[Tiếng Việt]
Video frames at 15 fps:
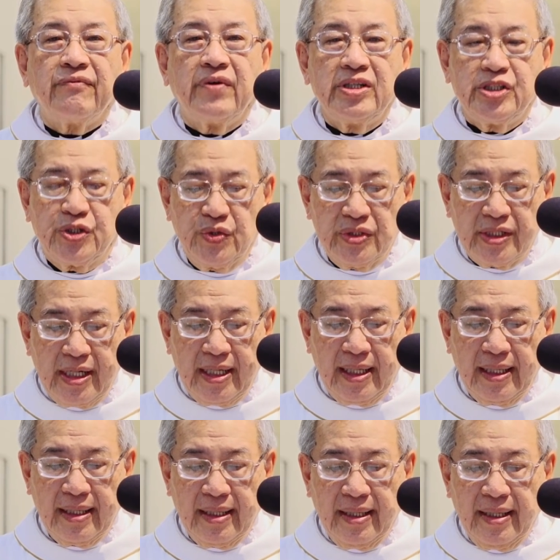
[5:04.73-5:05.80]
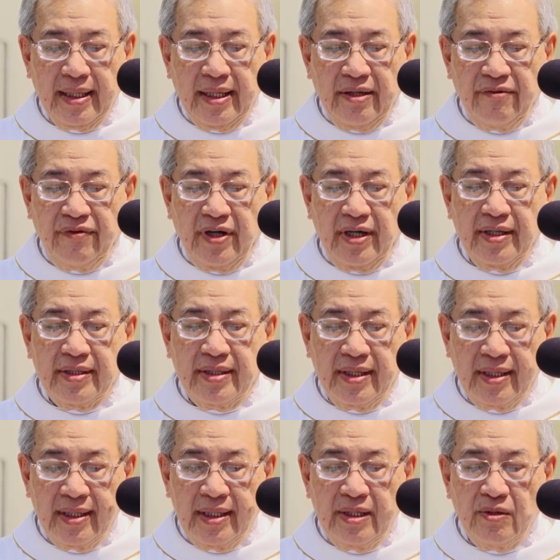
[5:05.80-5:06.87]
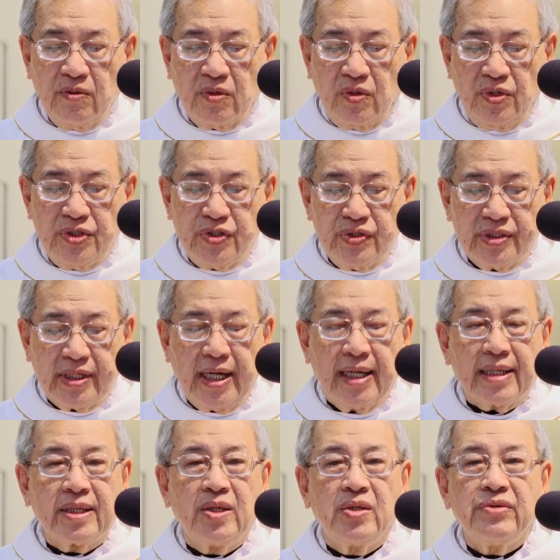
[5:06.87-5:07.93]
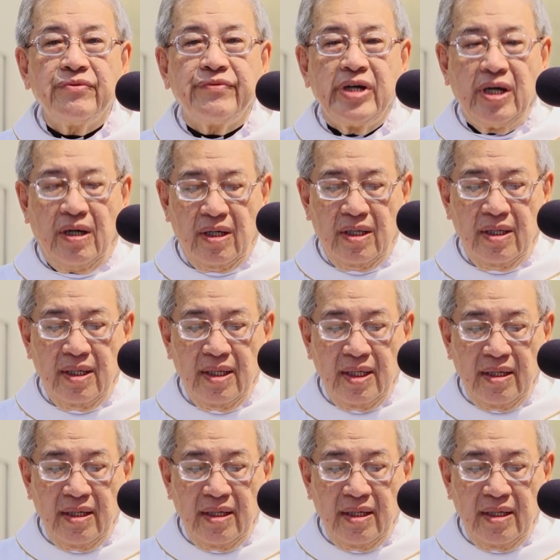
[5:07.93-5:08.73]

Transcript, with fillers: với Chúa Cha, về tình yêu của Chúa Cha đối với họ